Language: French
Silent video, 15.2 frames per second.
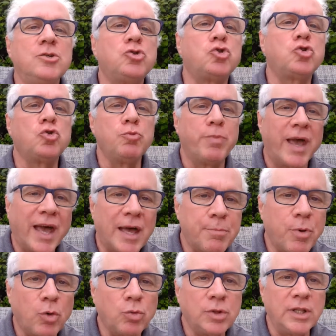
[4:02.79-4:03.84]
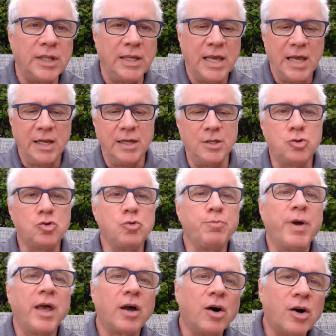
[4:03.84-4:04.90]
super-apôtres, les,
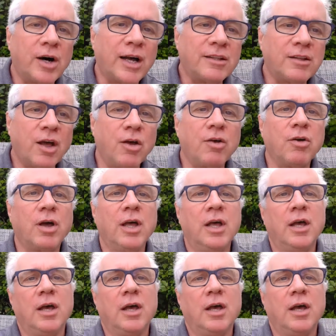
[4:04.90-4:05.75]
super-orateurs